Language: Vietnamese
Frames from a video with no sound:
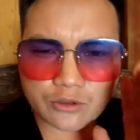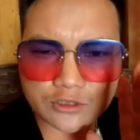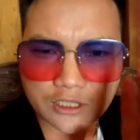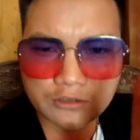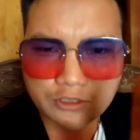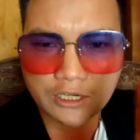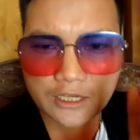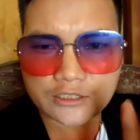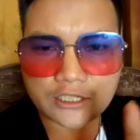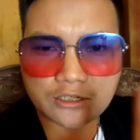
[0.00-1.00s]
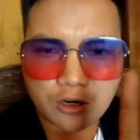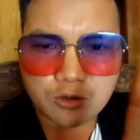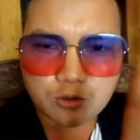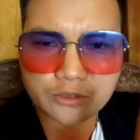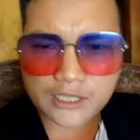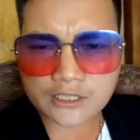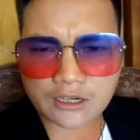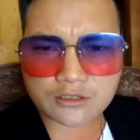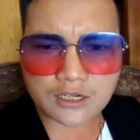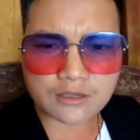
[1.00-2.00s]
cho trông chè chỉ kho lúa lúa tết
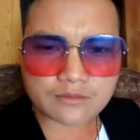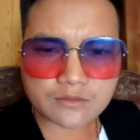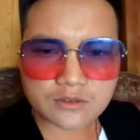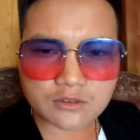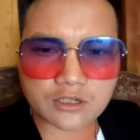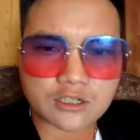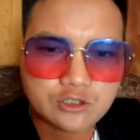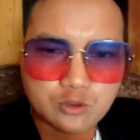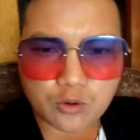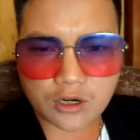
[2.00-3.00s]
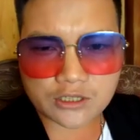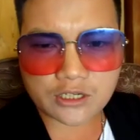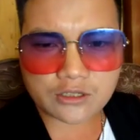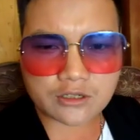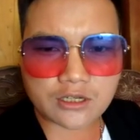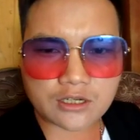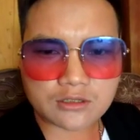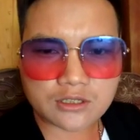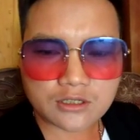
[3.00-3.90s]
chờ thế nè cho nên đùa thế cho nên